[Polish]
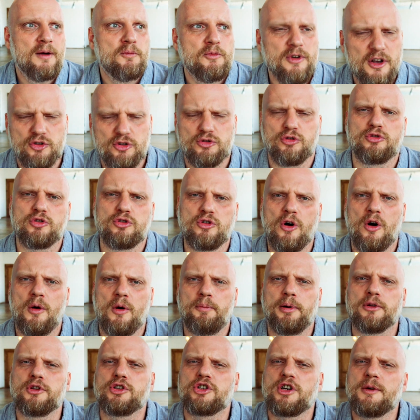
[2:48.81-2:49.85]
Mówiąc krótko,
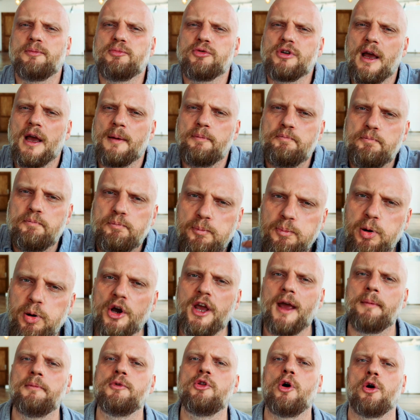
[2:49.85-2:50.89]
potrzebuję
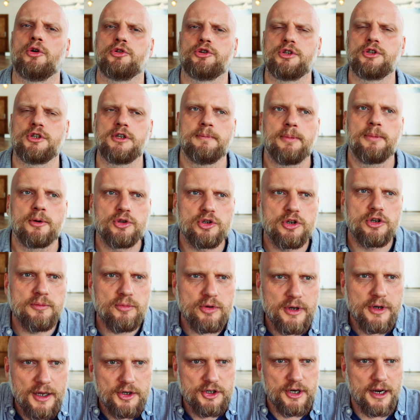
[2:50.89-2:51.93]
pojemności,
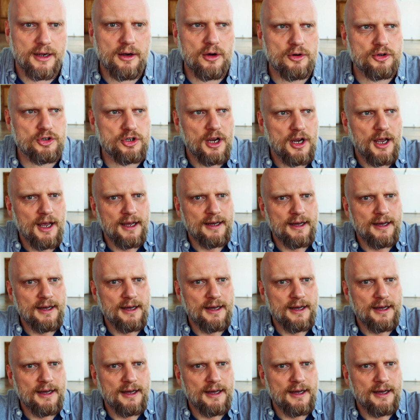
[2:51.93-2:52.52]
potrzebuję czegoś,